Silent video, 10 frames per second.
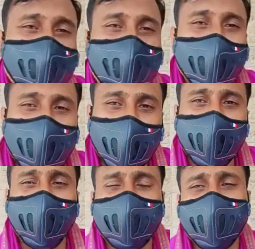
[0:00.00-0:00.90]
তো সেই
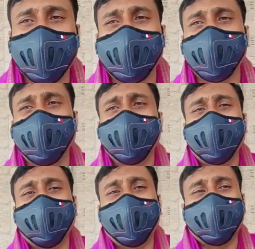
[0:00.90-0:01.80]
থেকেই আজকের দিনে
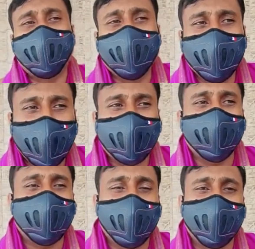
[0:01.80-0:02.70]
আমরা
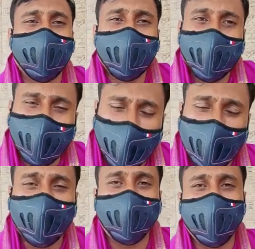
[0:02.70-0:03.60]
চন্দনযাত্রা উৎসব
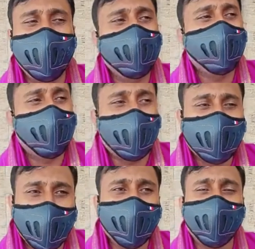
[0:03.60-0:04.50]
পালিত করি
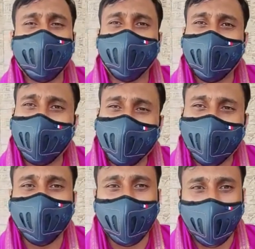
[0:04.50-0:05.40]
আজকেই হচ্ছে রথের
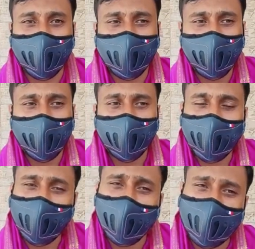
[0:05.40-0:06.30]
সূচনা
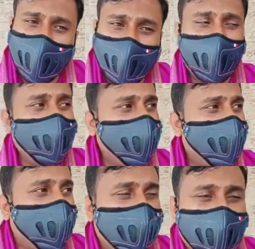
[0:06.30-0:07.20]
আমাদের আজকে থেকেই
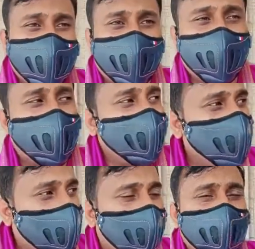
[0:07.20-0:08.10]
হলো রথের সূচনা
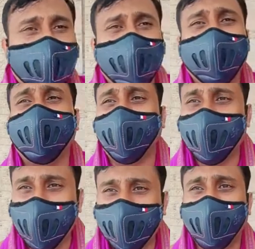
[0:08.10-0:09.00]
কিন্তু আগামী এই
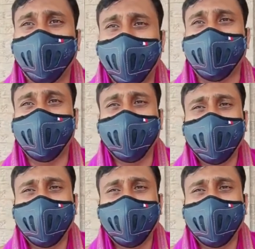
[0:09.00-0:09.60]
করোনা মহামারী